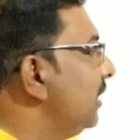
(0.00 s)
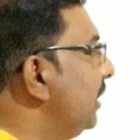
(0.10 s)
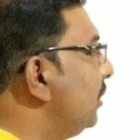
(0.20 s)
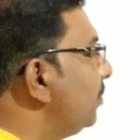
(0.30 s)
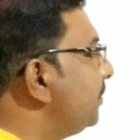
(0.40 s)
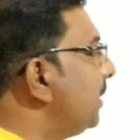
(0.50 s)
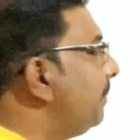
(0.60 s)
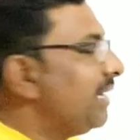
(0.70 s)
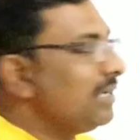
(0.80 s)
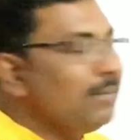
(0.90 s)
ఈ తృప్తి
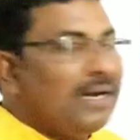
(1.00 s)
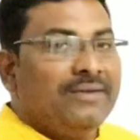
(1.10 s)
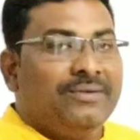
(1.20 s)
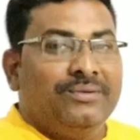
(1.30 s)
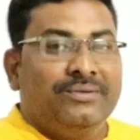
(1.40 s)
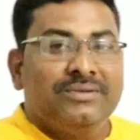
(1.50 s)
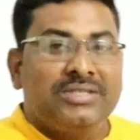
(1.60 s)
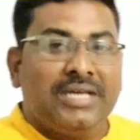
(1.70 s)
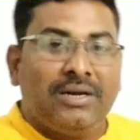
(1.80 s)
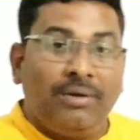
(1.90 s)
పార్టీ భాగం
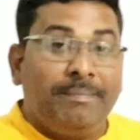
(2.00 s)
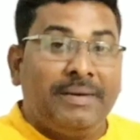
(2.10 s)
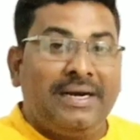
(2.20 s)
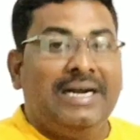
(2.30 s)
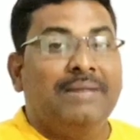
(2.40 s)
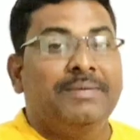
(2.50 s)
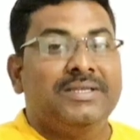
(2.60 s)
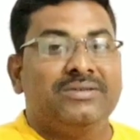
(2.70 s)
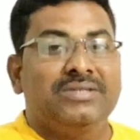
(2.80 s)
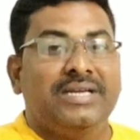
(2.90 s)
చాలా గొప్పగా
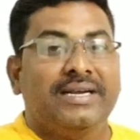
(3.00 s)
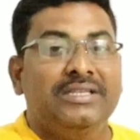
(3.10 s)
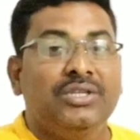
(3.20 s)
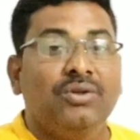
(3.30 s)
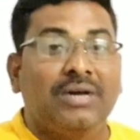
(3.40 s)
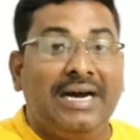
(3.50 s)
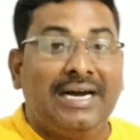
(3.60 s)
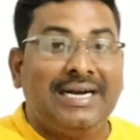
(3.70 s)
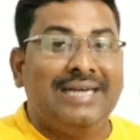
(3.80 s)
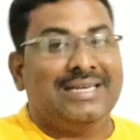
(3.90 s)
నడిపించడం జరిగింది ఇది ఒక
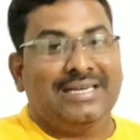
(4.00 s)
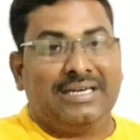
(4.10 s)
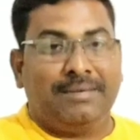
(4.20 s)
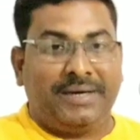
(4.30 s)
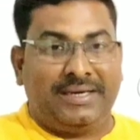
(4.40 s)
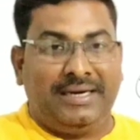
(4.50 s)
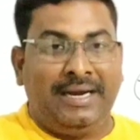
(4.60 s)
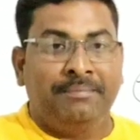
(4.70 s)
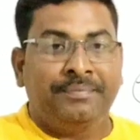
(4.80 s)
కథానిక ప్రక్రియ